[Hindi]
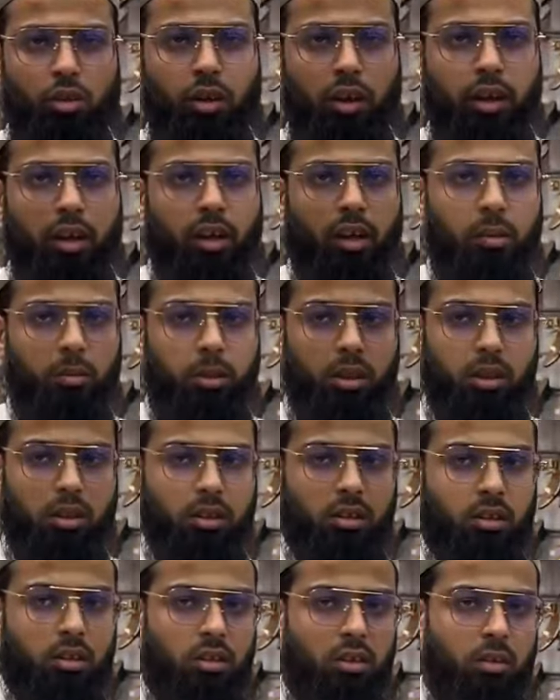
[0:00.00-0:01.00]
सोल आया है अभी
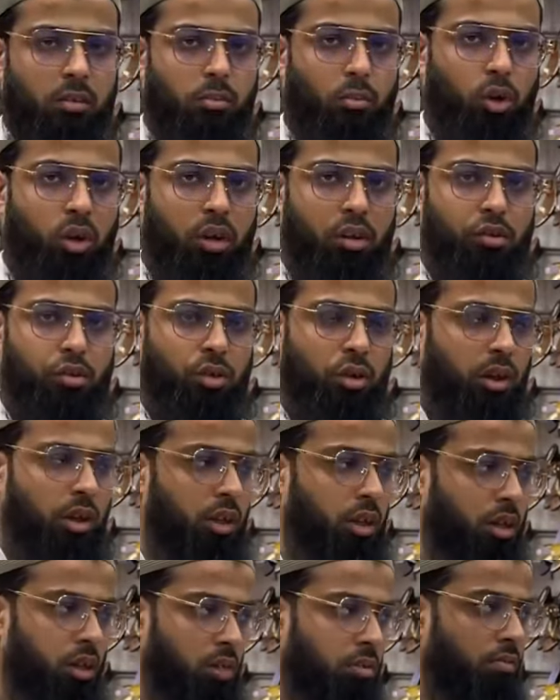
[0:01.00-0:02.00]
अच्छा मोटा सोल है
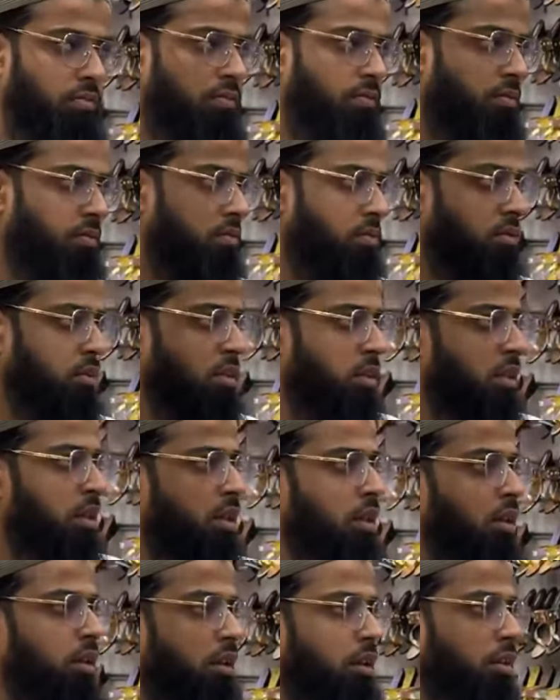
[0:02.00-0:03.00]
ये ओके
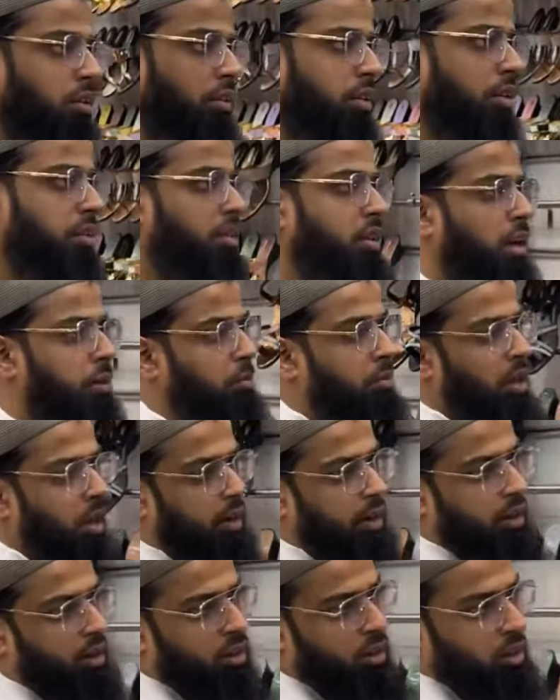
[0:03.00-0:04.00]
इस टाइप के
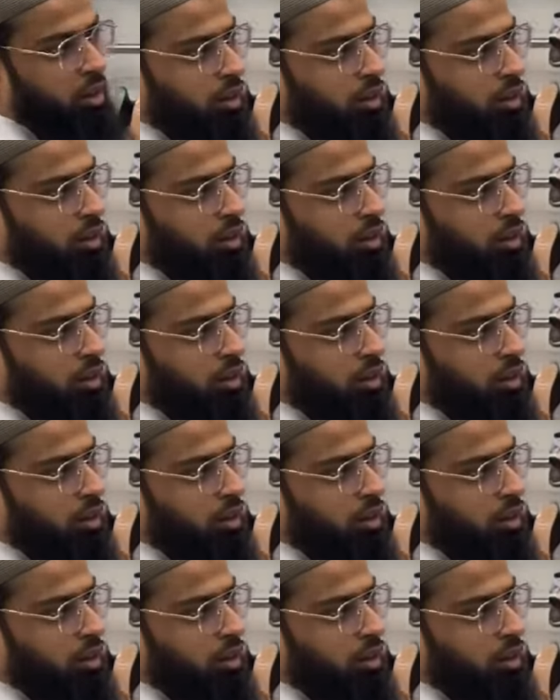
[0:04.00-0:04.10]
आर्टिकल